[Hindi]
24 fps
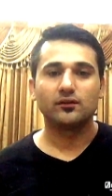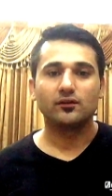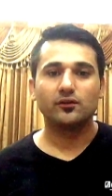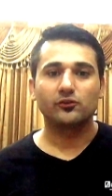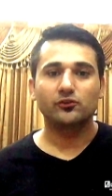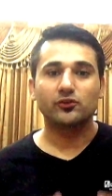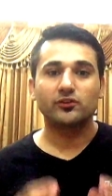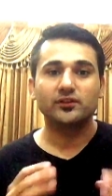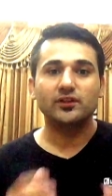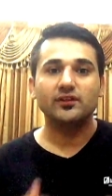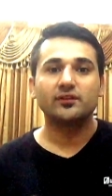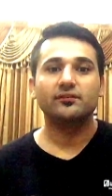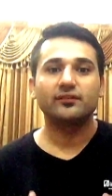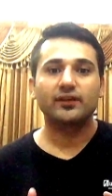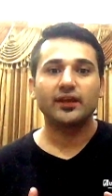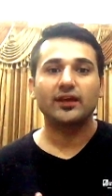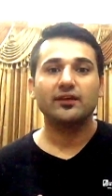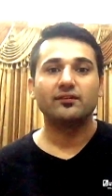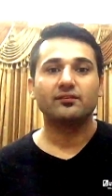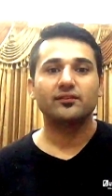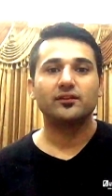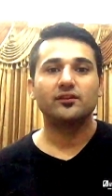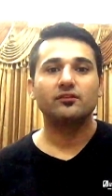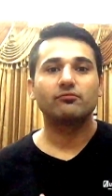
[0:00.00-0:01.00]
सो दिस
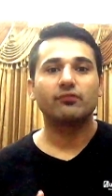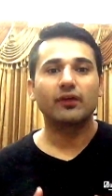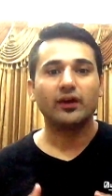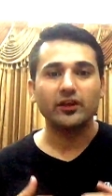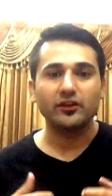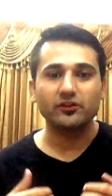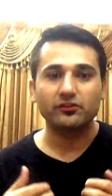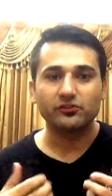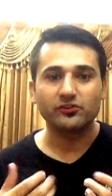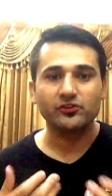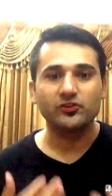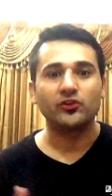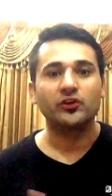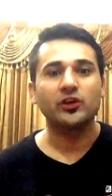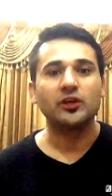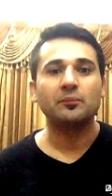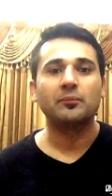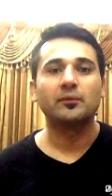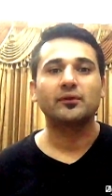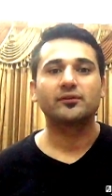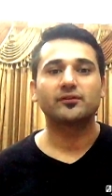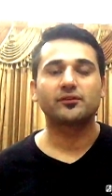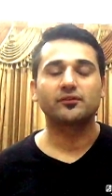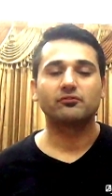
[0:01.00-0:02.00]
केस इज वेरी
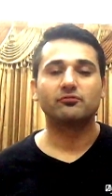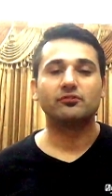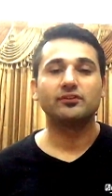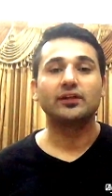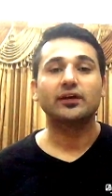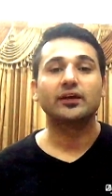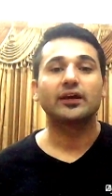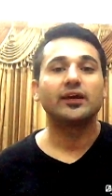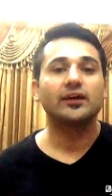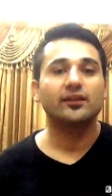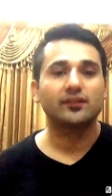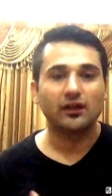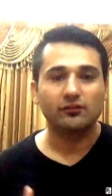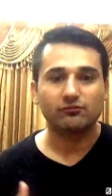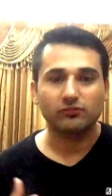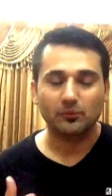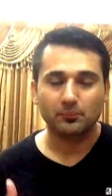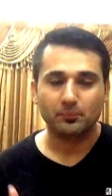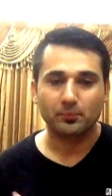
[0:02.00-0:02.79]
सिनोनिमस विद द केस ऑफ अ